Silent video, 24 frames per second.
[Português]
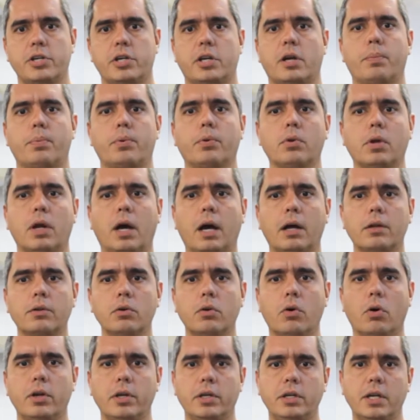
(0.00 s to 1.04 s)
gira para um
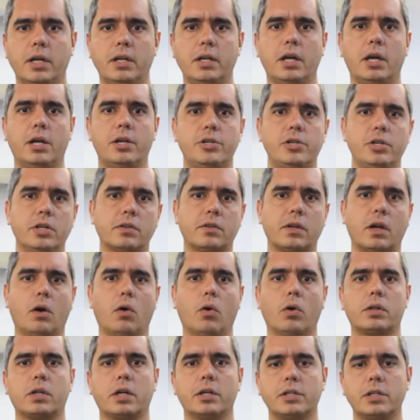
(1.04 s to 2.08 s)
lado e energiza na
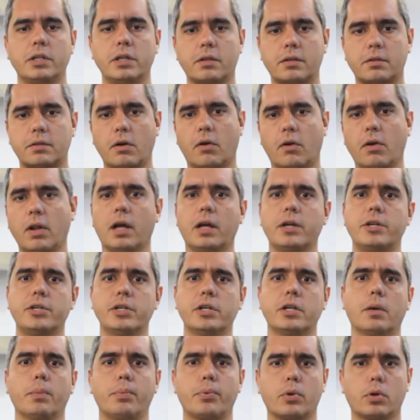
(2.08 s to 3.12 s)
outra direção, ela
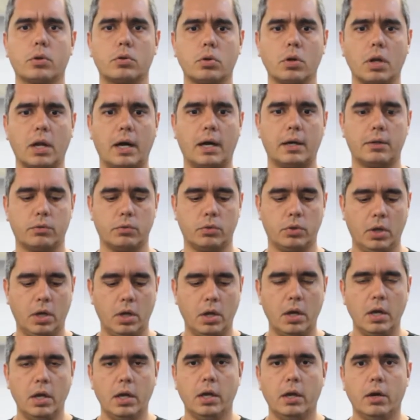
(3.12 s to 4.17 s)
gira para o outro lado.
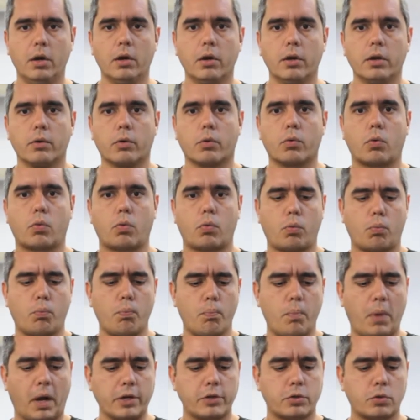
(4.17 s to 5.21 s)

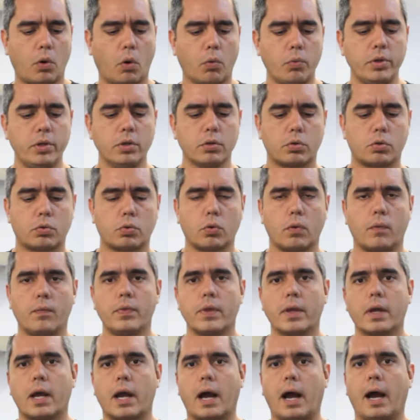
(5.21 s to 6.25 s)
Mas com isso,
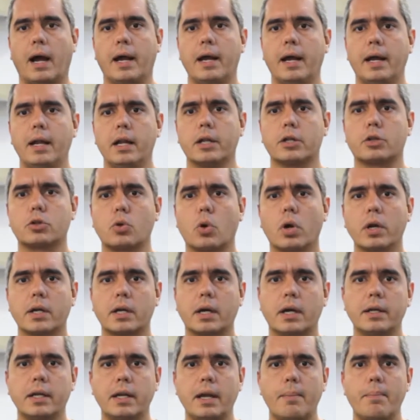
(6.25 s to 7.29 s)
a
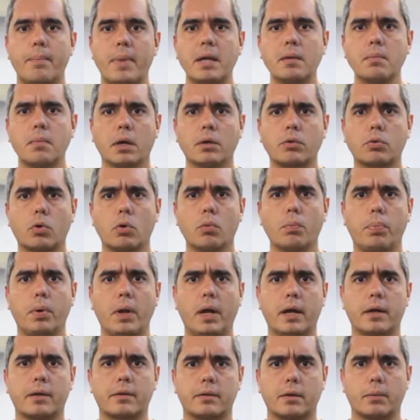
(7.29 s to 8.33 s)
eletrônica dele é bem mais
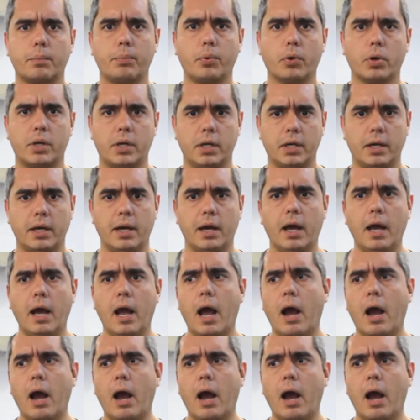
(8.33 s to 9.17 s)
complexa, porque